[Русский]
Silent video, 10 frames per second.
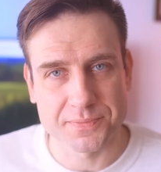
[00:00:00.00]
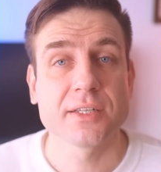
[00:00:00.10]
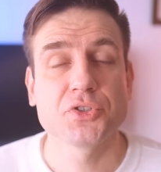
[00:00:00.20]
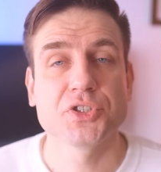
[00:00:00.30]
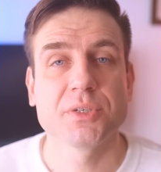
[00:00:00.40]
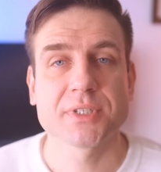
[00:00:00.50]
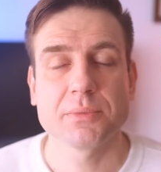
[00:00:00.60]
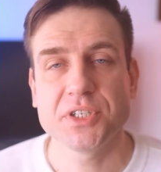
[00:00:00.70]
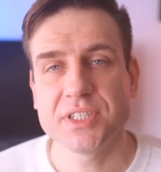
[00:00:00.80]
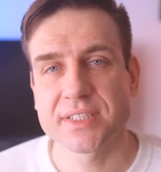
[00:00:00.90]
Следующий тип
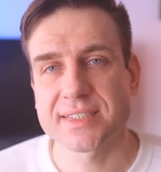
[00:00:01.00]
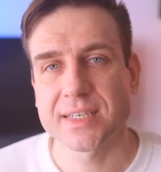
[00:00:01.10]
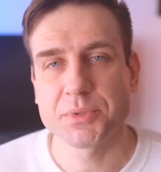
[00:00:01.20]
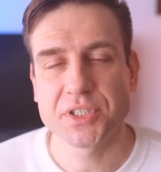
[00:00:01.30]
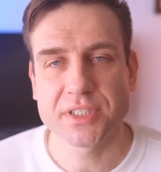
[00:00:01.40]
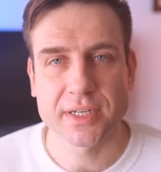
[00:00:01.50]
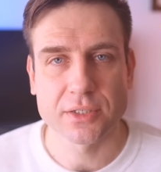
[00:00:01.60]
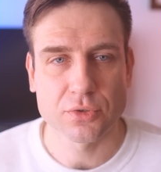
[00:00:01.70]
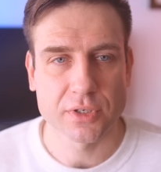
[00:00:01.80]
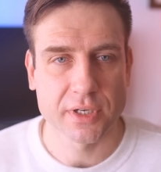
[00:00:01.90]
сообщений это сообщения,
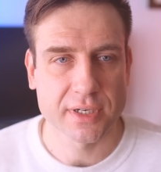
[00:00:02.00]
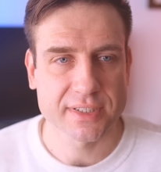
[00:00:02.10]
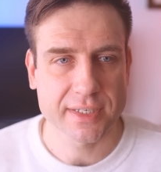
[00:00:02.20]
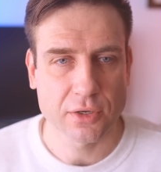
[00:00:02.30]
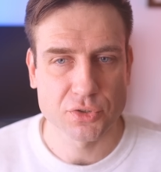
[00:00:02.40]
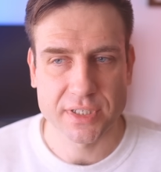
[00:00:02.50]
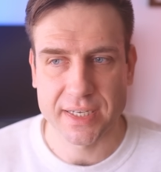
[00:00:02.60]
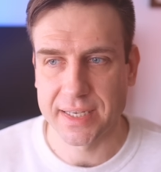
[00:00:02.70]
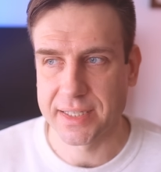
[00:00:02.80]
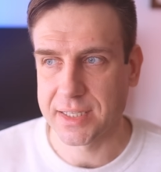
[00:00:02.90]
которые касаются
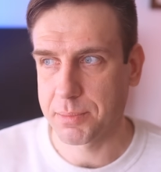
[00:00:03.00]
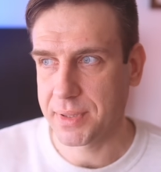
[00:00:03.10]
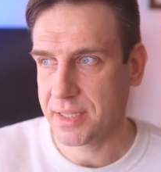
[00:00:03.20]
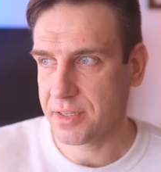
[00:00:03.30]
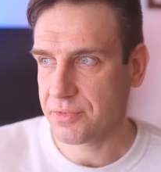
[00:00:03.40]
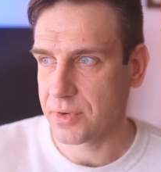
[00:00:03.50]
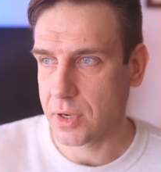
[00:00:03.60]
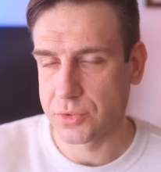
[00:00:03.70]
каких-то планов